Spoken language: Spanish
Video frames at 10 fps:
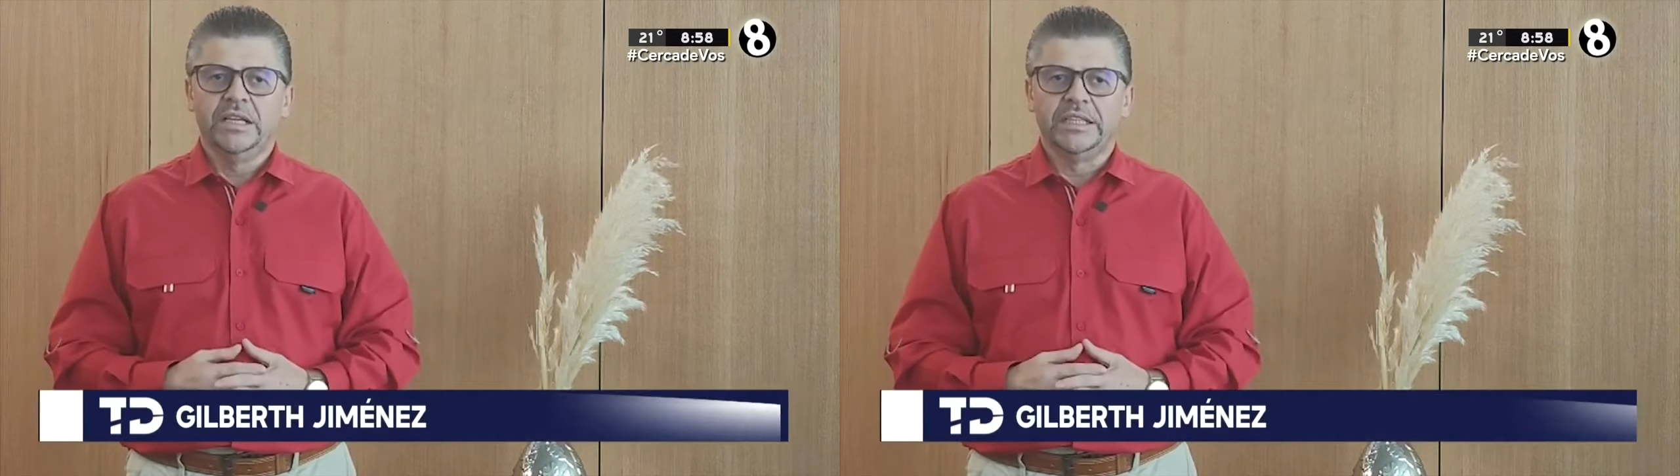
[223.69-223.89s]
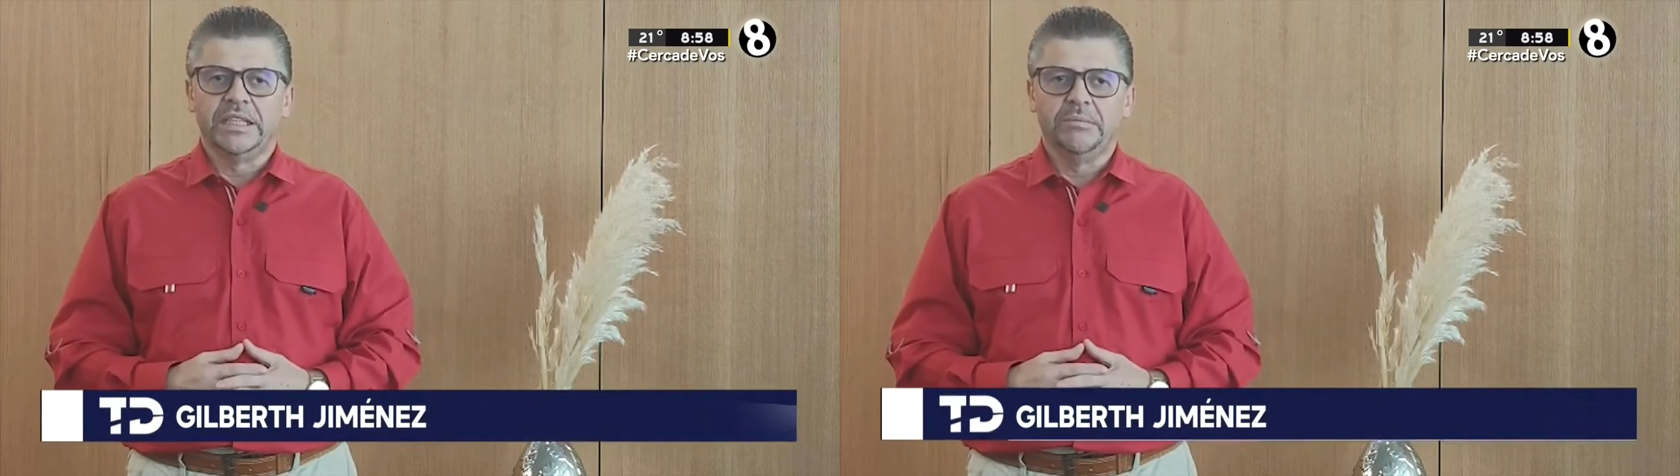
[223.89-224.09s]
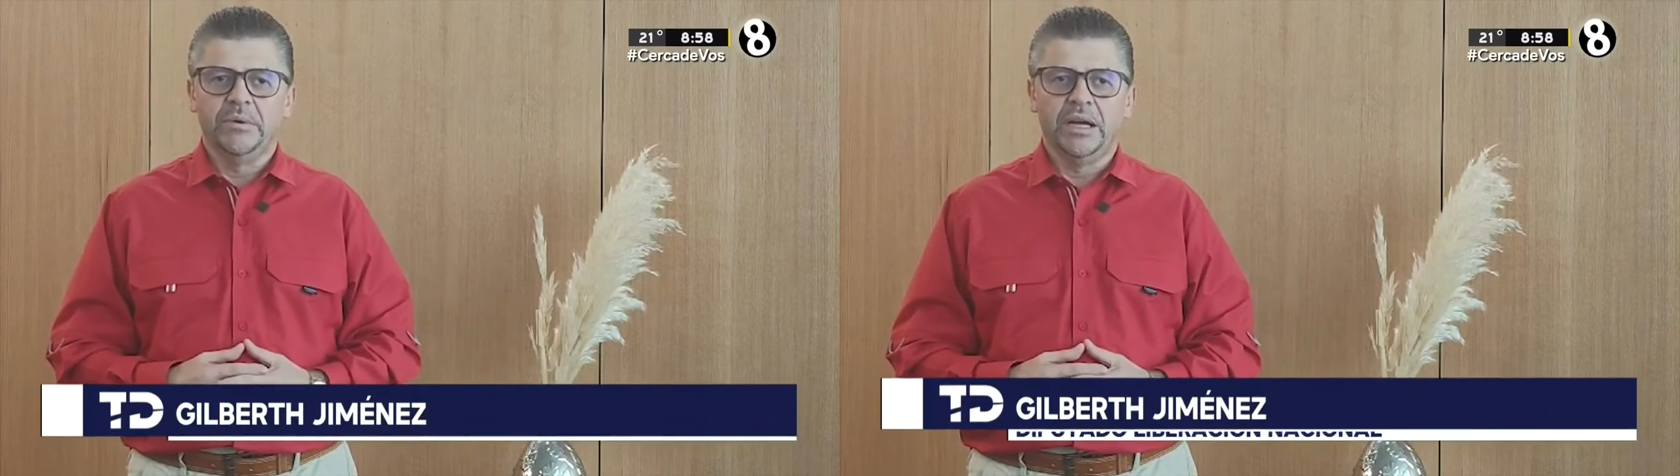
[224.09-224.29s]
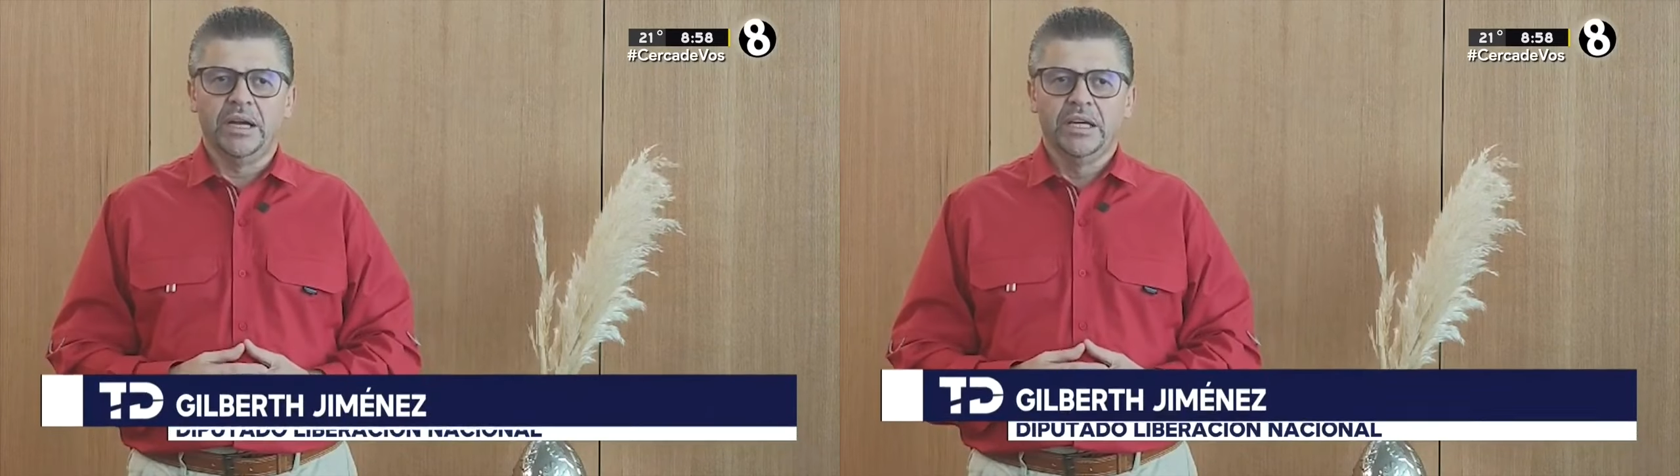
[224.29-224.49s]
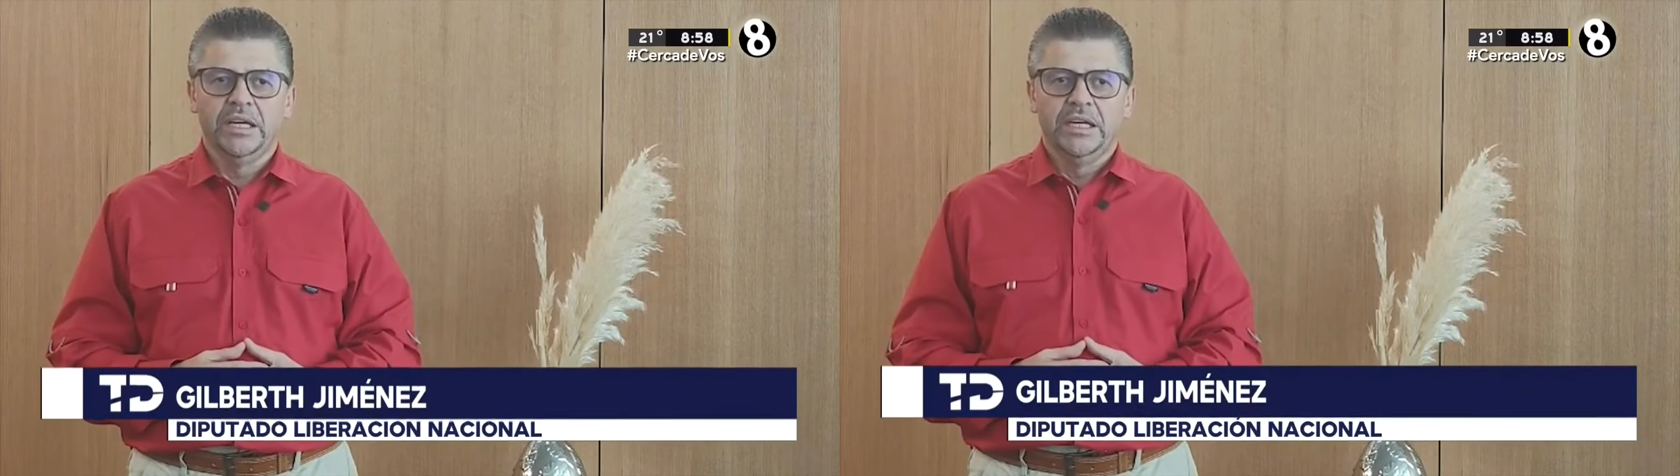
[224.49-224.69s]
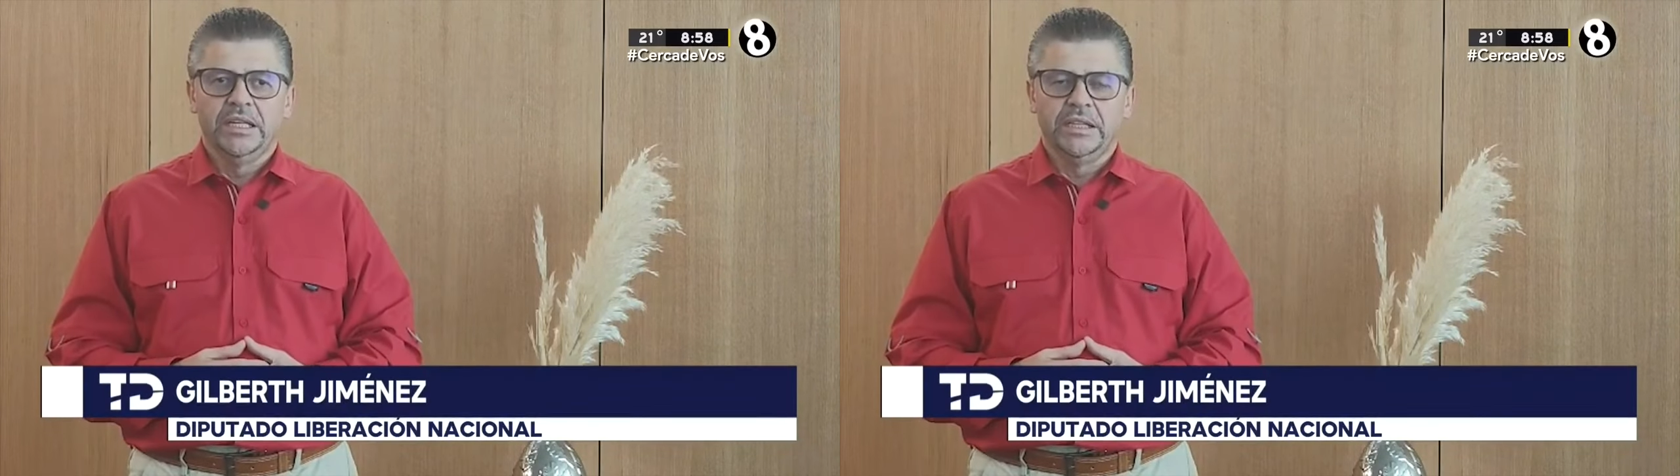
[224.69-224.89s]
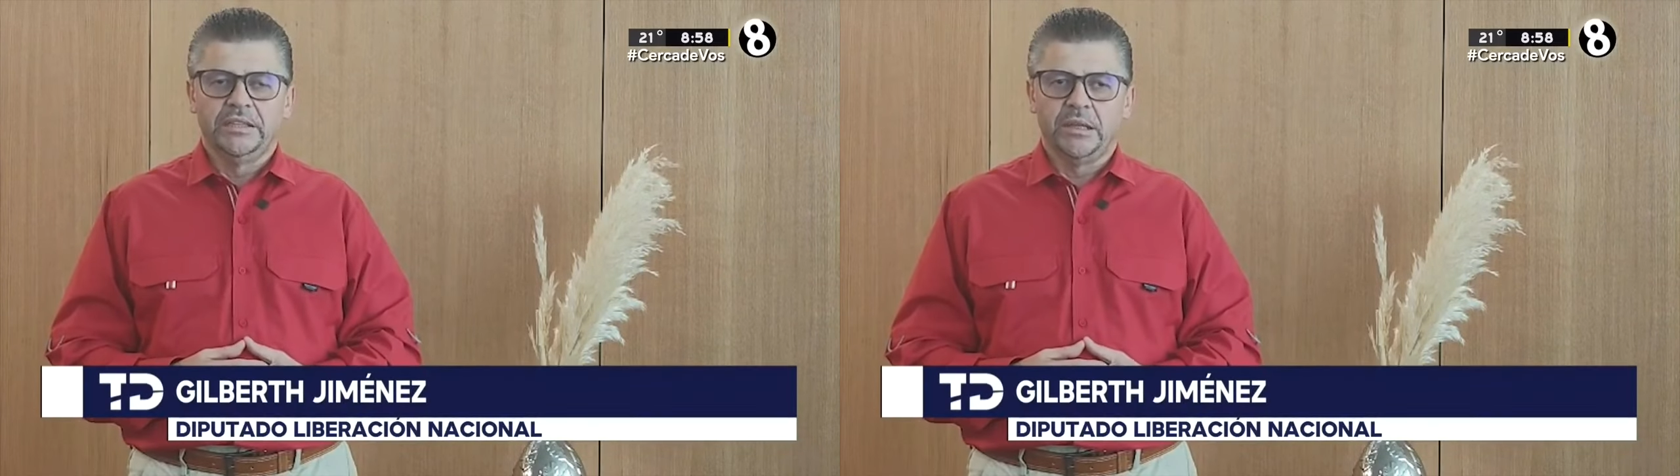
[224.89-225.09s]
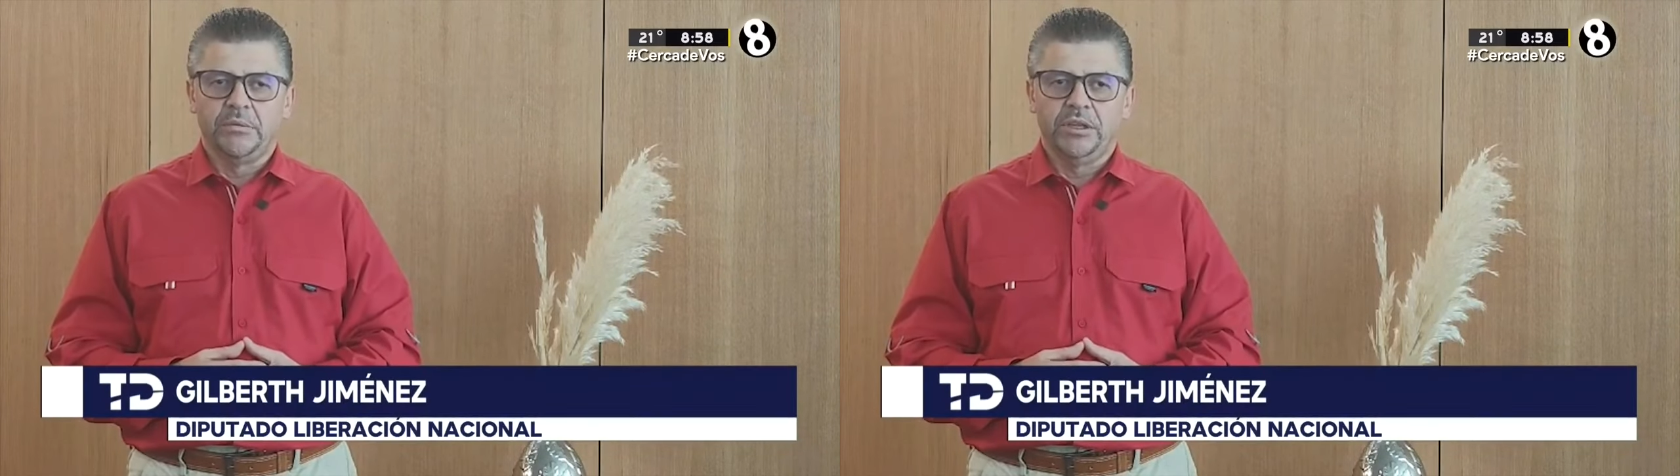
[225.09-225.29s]
en el tema
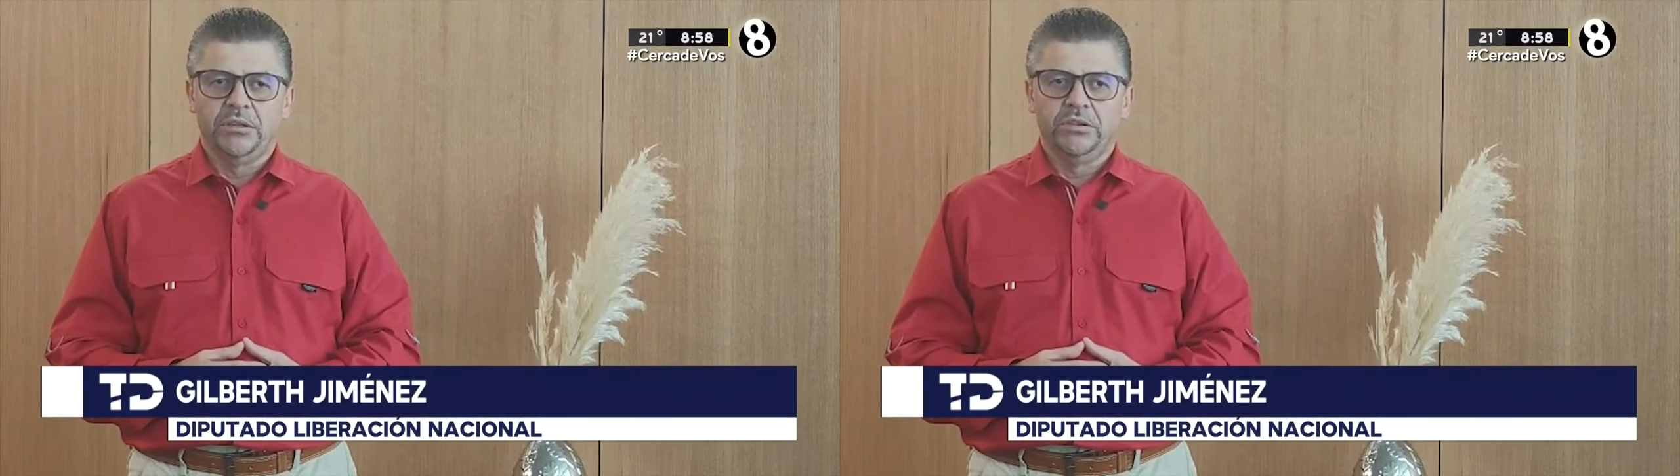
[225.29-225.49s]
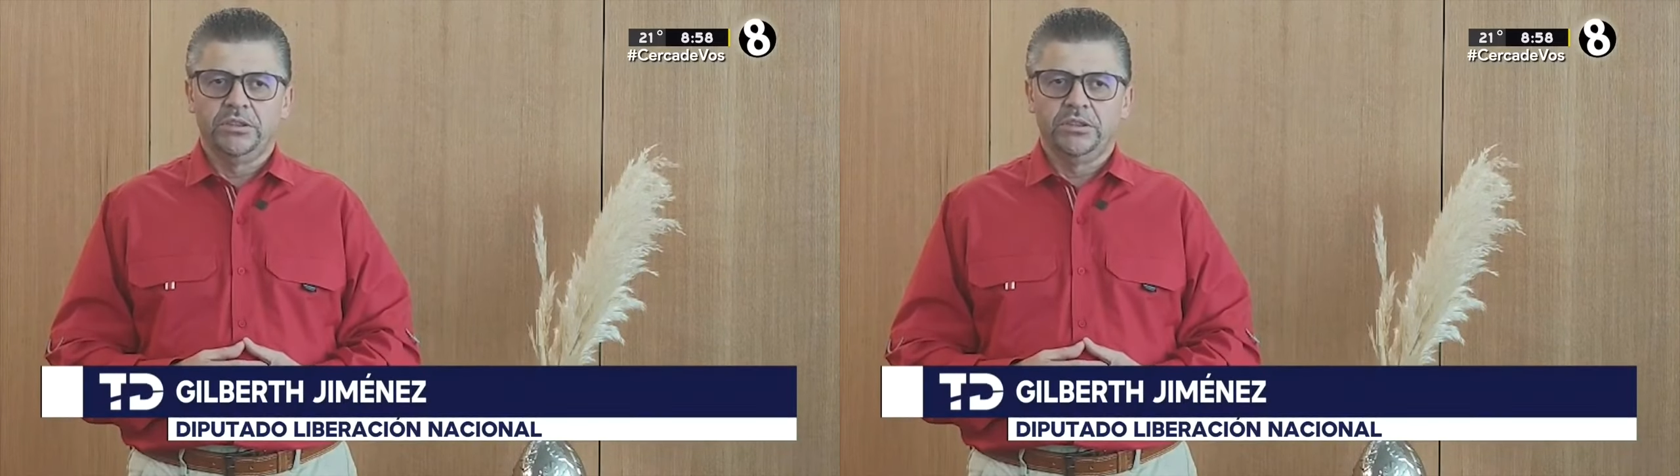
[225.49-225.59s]
de tratamiento